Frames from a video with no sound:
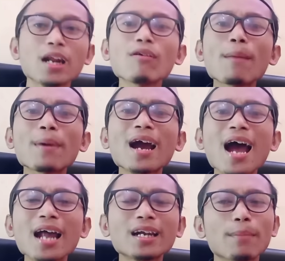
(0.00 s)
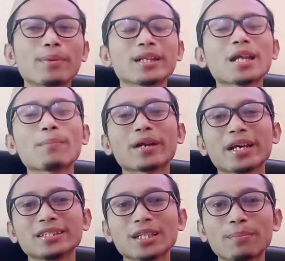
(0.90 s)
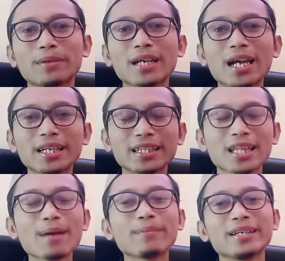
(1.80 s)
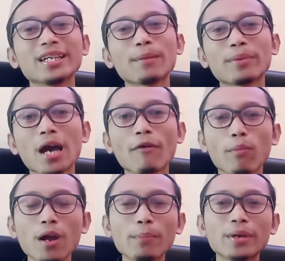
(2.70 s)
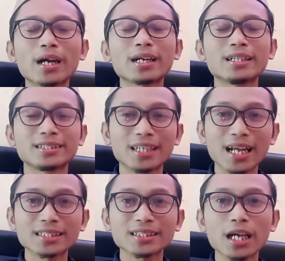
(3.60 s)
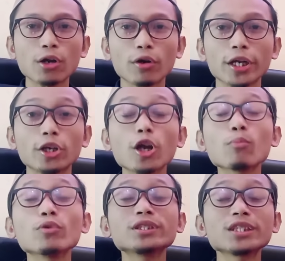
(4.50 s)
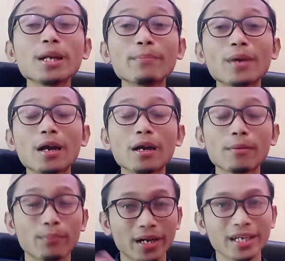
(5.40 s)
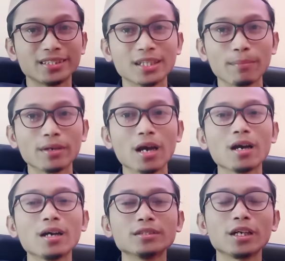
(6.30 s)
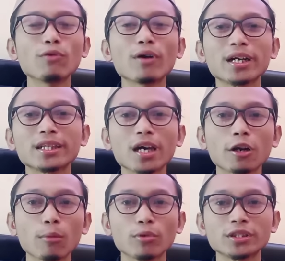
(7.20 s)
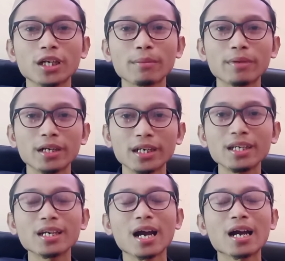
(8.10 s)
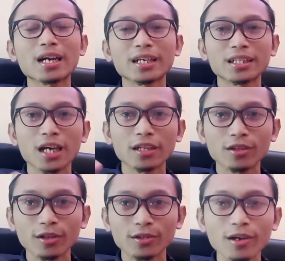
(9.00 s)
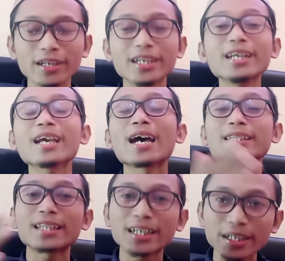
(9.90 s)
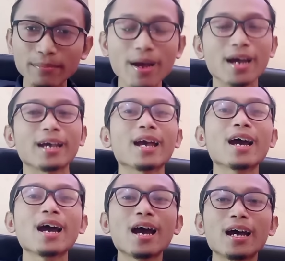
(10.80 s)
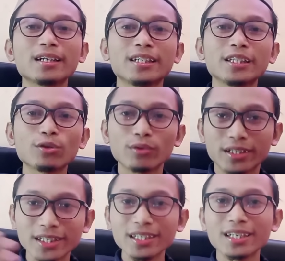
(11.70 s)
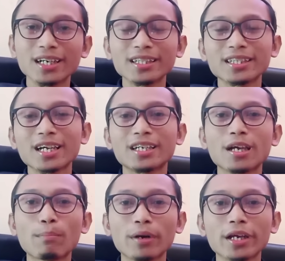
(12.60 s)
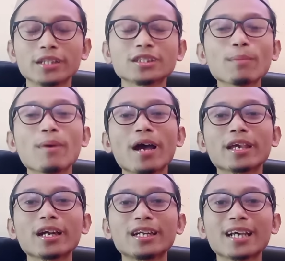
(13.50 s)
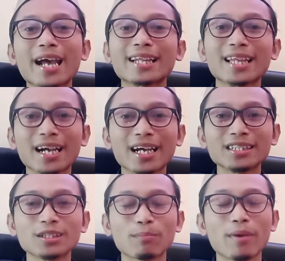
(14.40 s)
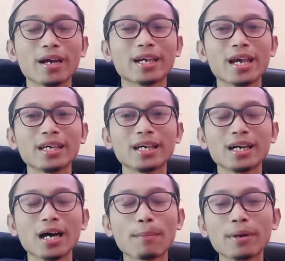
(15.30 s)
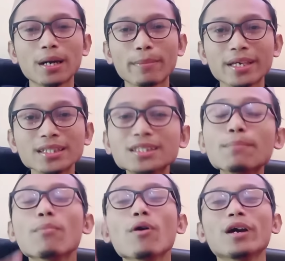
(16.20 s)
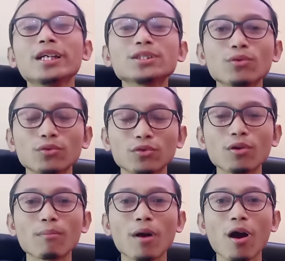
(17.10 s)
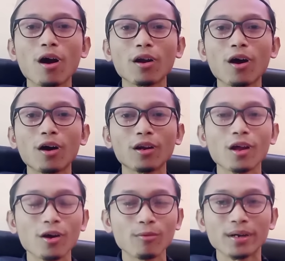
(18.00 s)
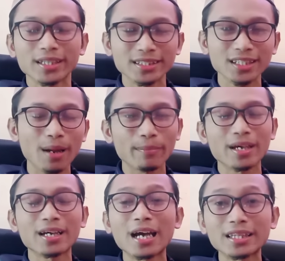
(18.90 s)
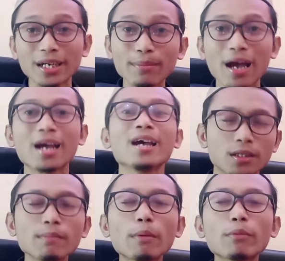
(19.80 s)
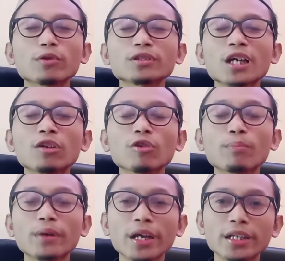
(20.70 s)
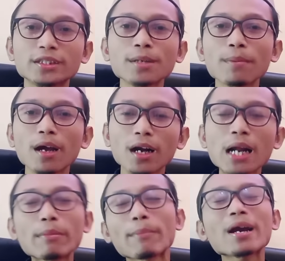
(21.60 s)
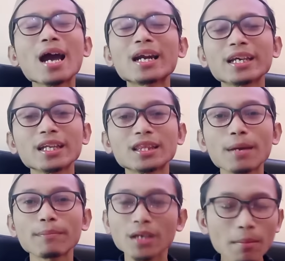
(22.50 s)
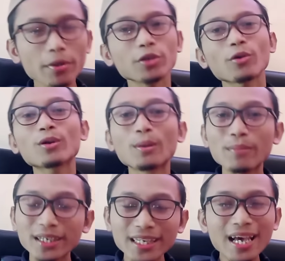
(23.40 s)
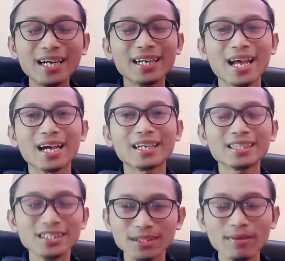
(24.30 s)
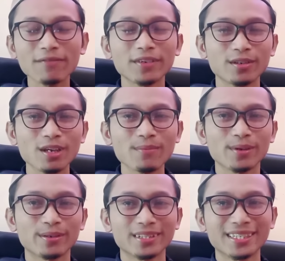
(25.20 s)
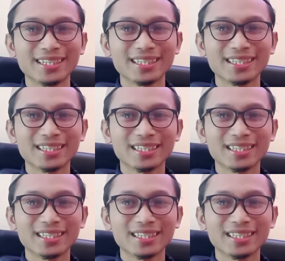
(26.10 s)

Lalu apakah ada perintah berhijab di Alkitab? Ini lebih afdal biar dijelaskan oleh non-muslim yang berhijab ya. Jadi wanita non-muslim ini yang akan kita tonton ini nggak terima ya dituding ya ketika dia berhijab hanya dikatakan sebagai apa namanya simbolis untuk mengolok-olok umat Islam yang nggak terima. Dia memutuskan untuk berhijab karena memang Alkitabnya menyuruh demikian ya. Kita simak videonya berikut ini.